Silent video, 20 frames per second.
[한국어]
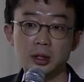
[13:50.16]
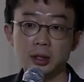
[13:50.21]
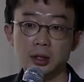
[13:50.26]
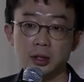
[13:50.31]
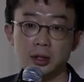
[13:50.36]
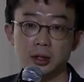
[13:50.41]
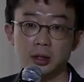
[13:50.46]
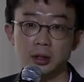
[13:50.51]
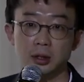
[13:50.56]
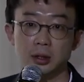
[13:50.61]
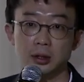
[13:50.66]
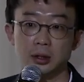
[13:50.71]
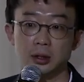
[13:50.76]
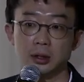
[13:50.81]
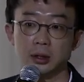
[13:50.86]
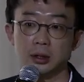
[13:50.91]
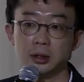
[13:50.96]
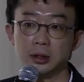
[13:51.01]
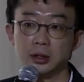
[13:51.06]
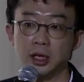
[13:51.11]
이
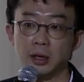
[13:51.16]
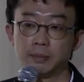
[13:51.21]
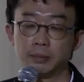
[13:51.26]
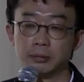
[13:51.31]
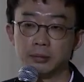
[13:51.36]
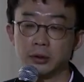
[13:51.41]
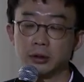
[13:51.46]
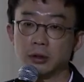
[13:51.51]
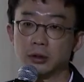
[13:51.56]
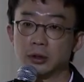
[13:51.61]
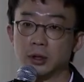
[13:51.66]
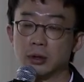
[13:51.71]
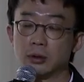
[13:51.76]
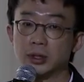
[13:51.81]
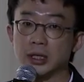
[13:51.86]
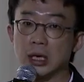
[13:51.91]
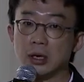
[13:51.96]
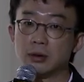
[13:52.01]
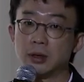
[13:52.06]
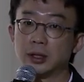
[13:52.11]
제품을
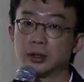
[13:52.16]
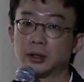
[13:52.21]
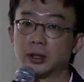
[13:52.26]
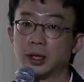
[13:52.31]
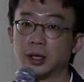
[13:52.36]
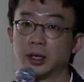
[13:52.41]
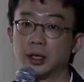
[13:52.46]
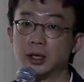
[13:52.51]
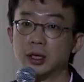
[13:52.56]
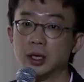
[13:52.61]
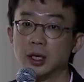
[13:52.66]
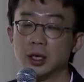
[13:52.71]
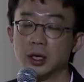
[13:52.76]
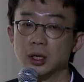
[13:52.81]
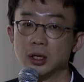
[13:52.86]
선정하고 사용할 때